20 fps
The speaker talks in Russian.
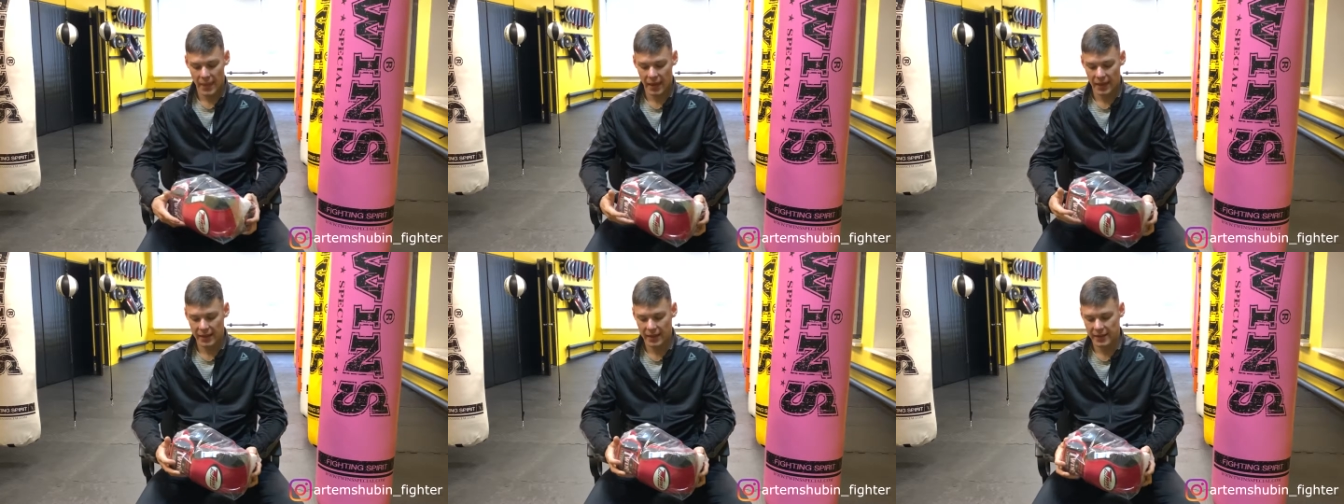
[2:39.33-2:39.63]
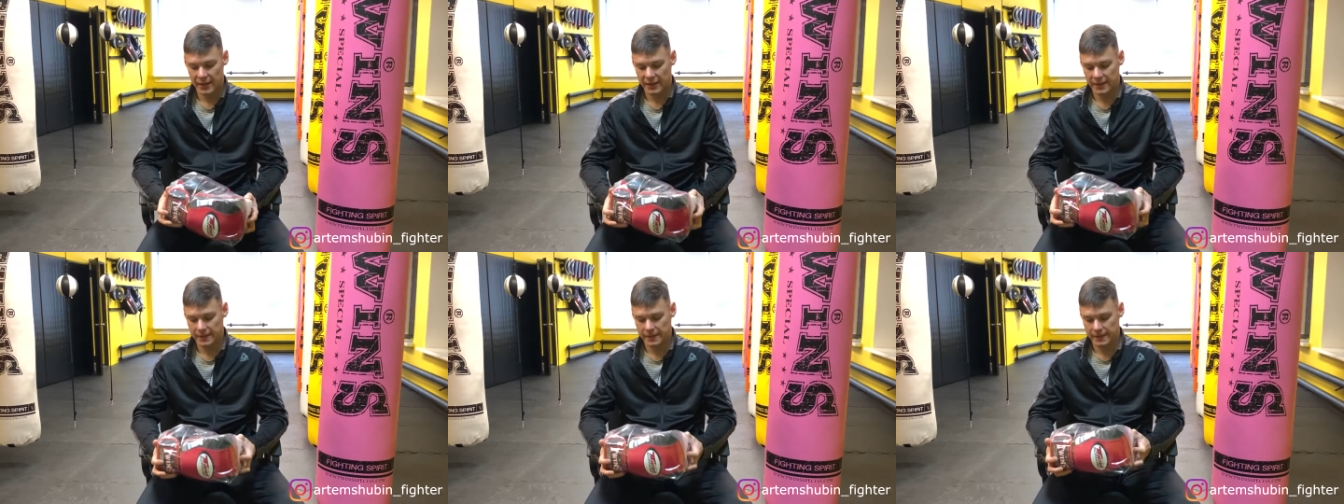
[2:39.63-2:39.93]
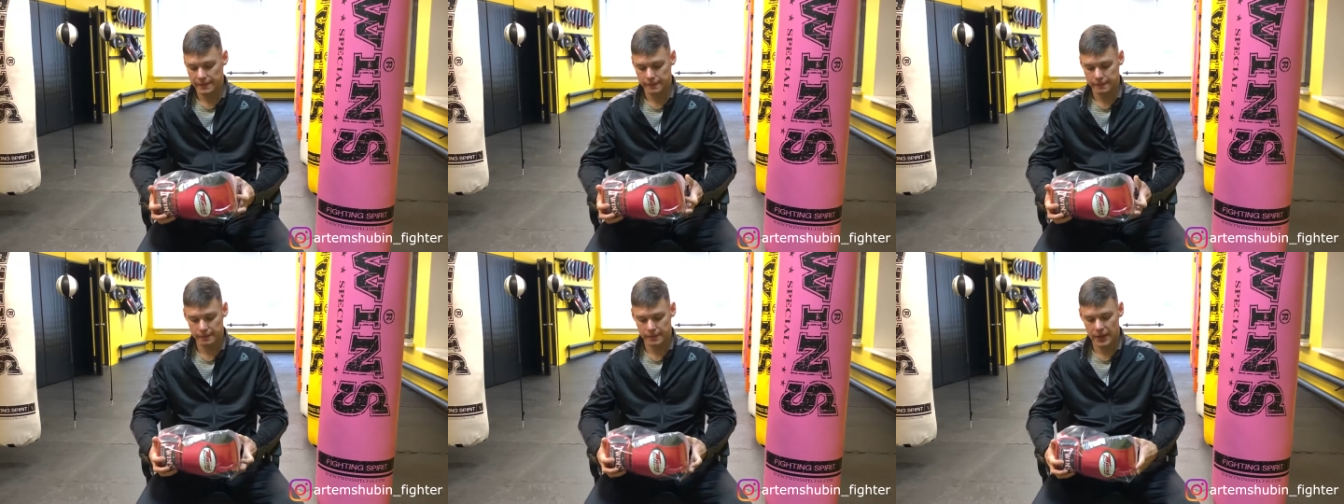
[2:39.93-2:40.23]

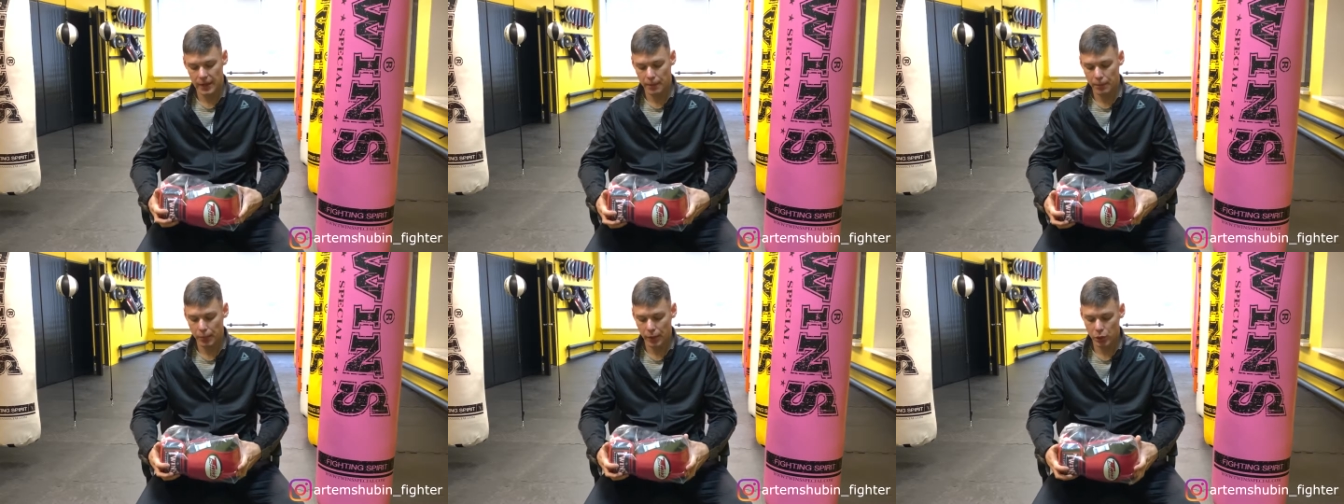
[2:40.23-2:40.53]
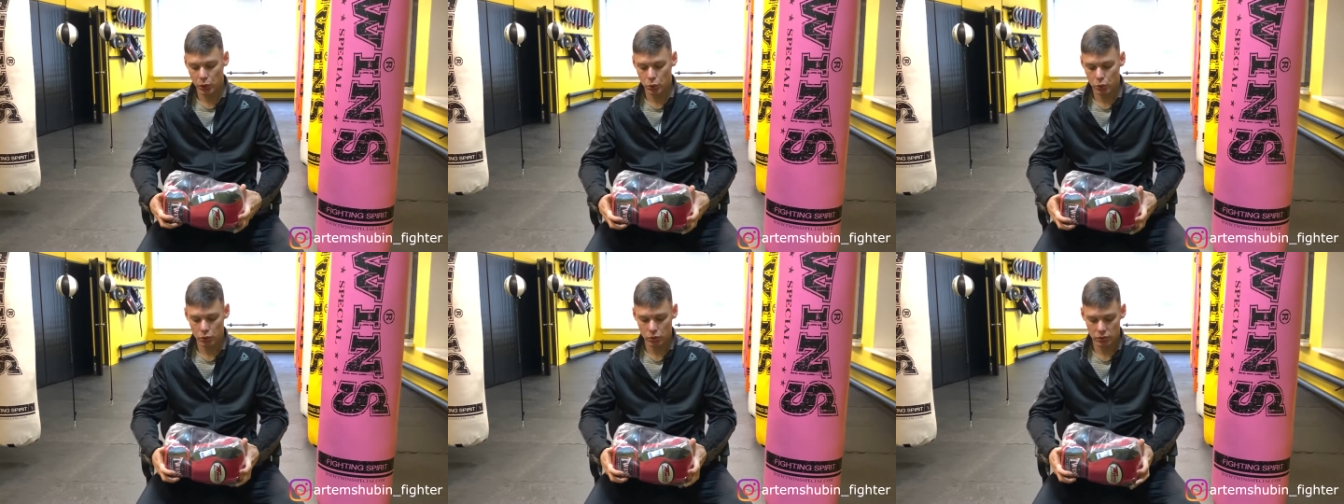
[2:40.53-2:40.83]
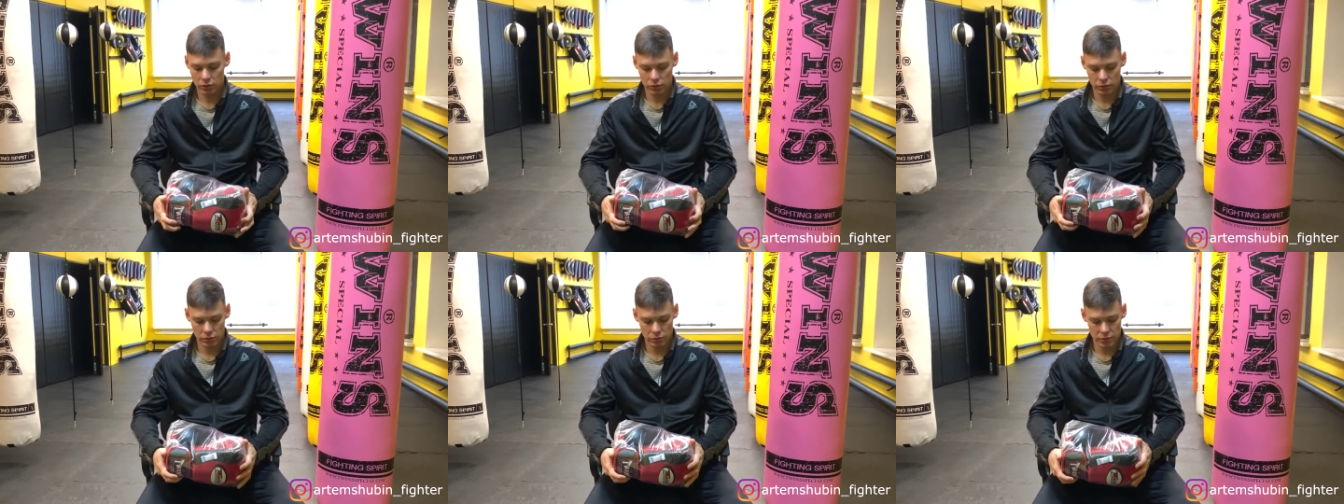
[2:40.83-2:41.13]
э,
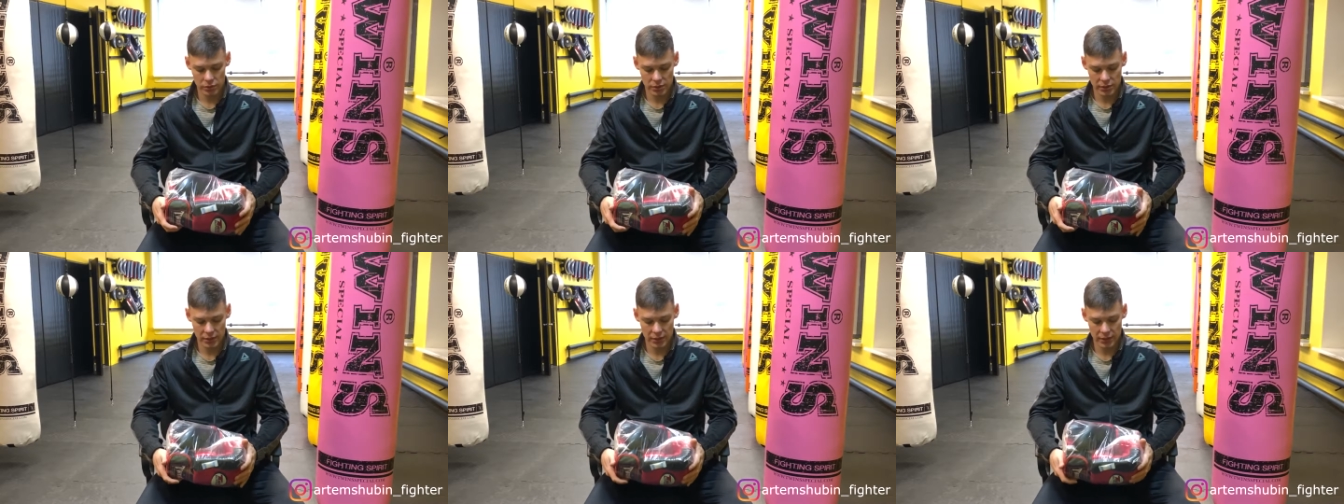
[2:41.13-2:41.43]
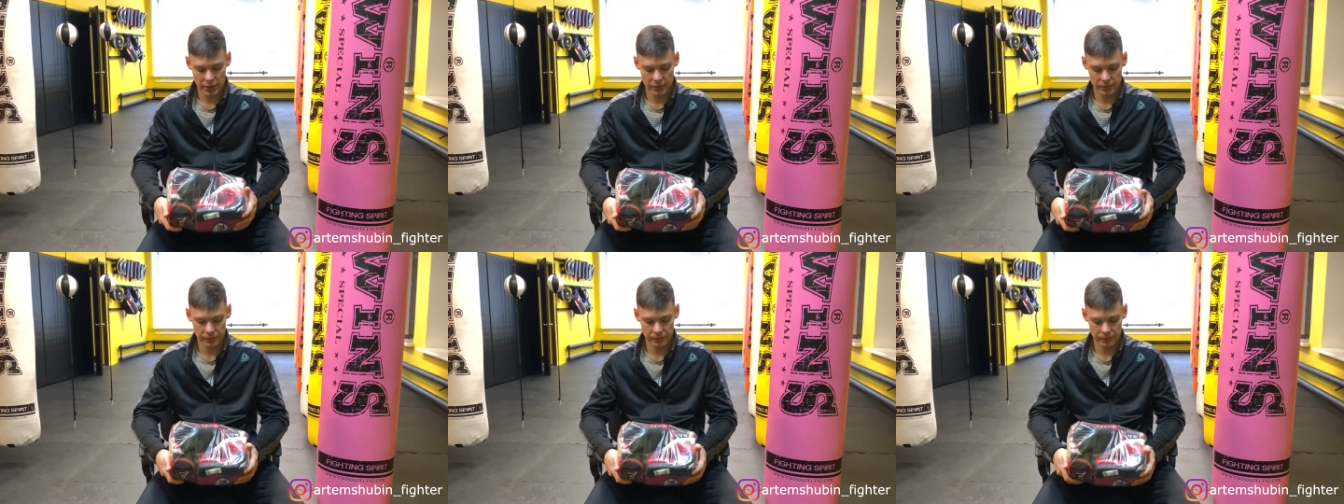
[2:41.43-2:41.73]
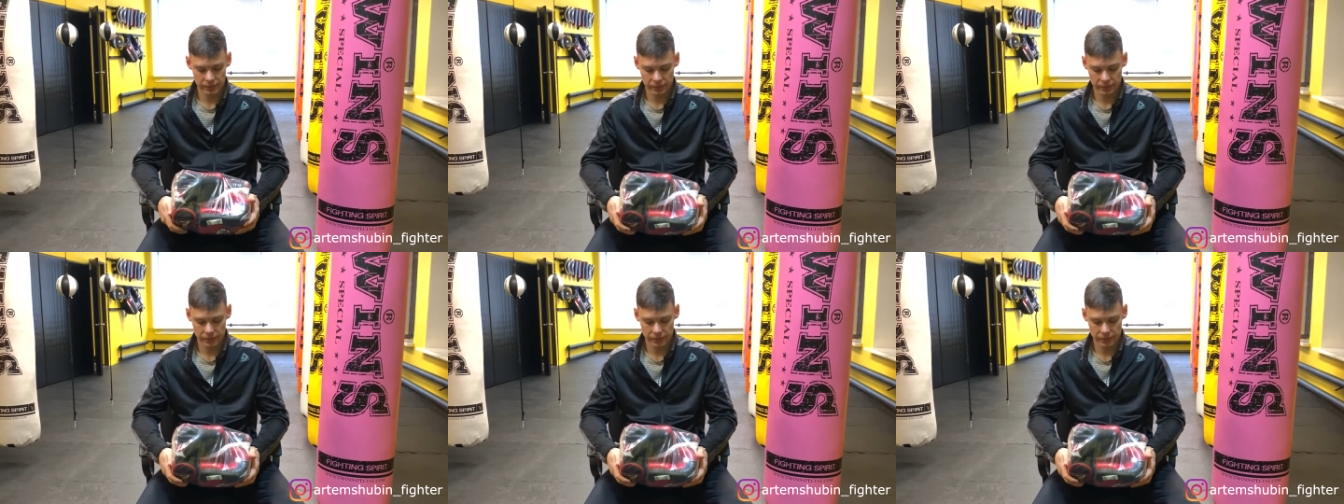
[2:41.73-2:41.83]
компонуются,